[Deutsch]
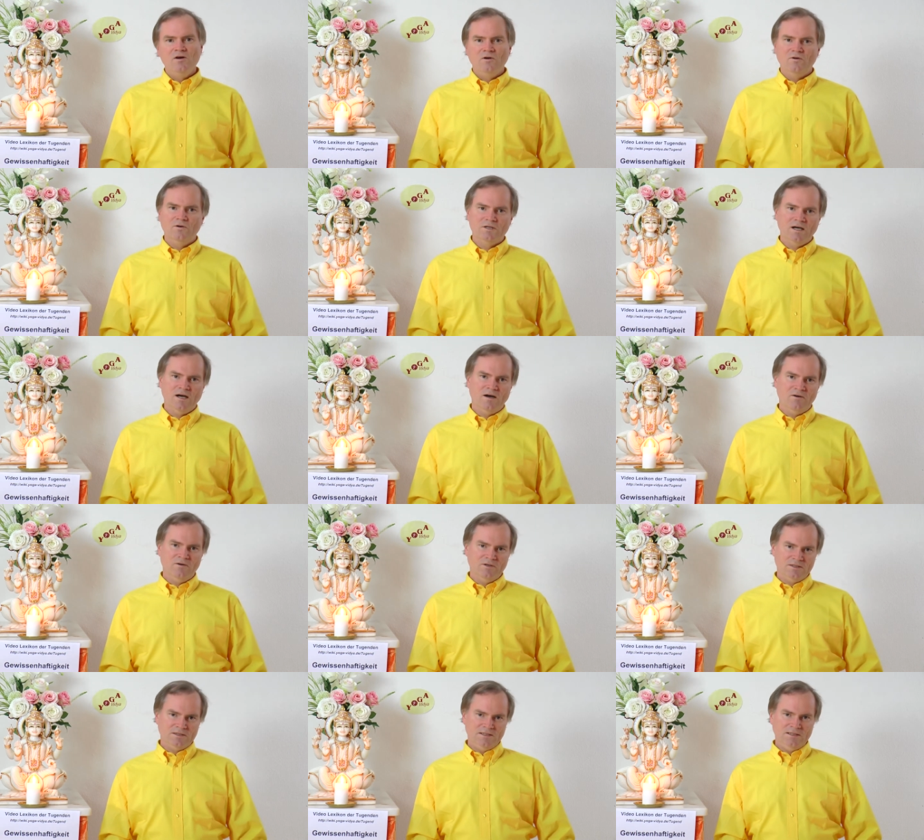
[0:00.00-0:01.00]
Oder
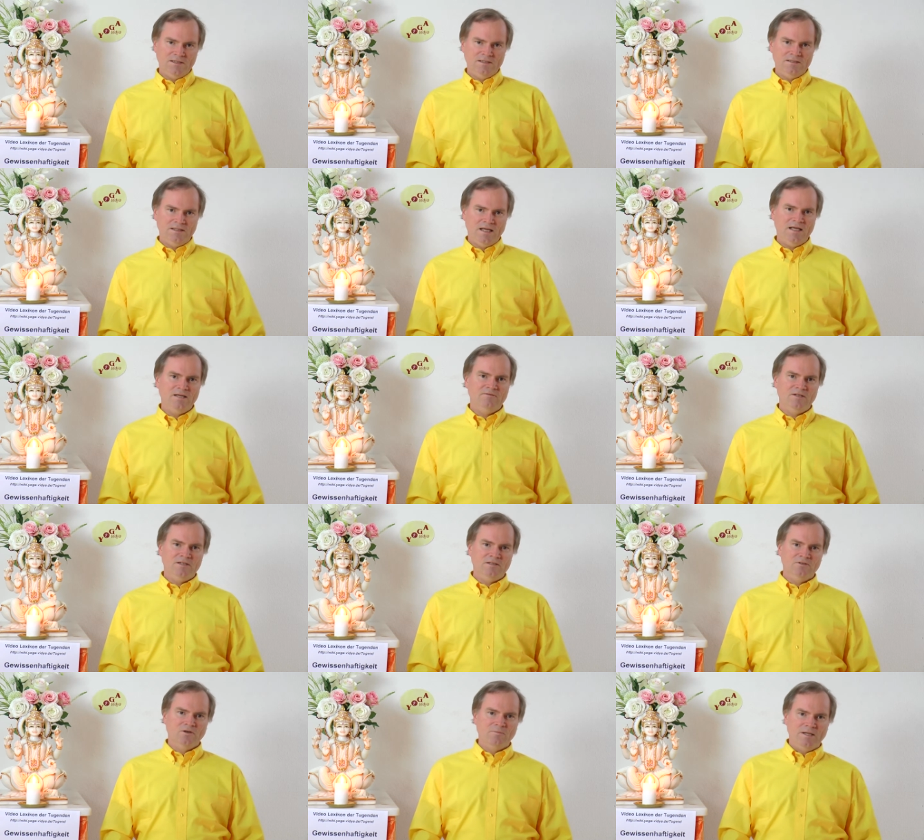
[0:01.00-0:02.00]
auch die Devi,
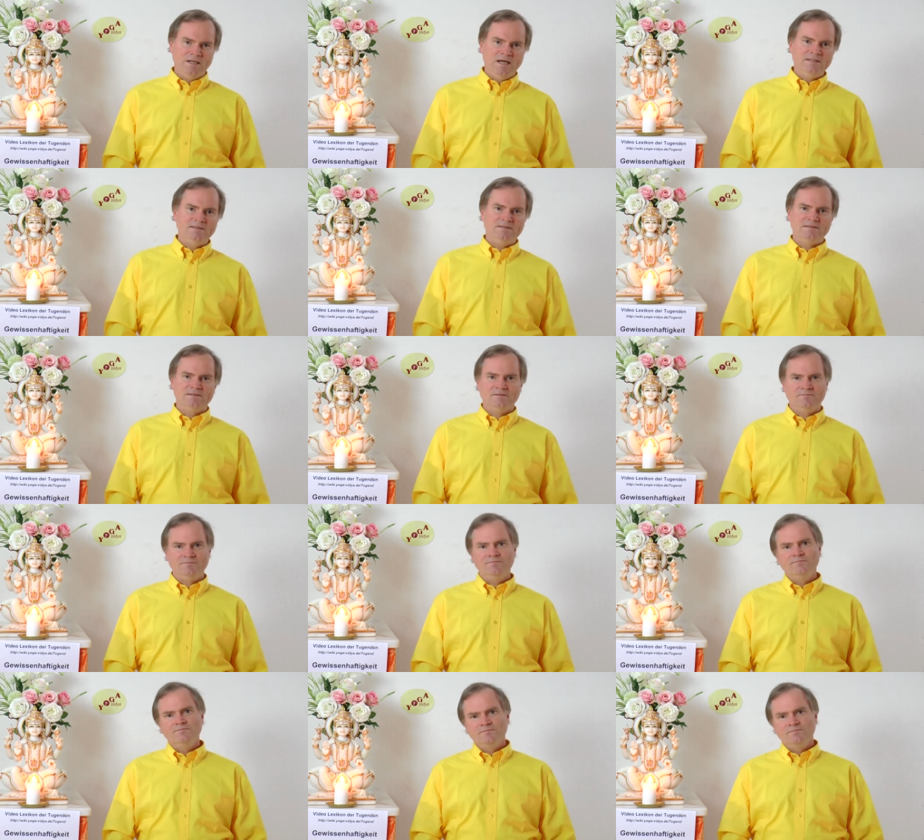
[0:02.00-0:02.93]
die Dominanten,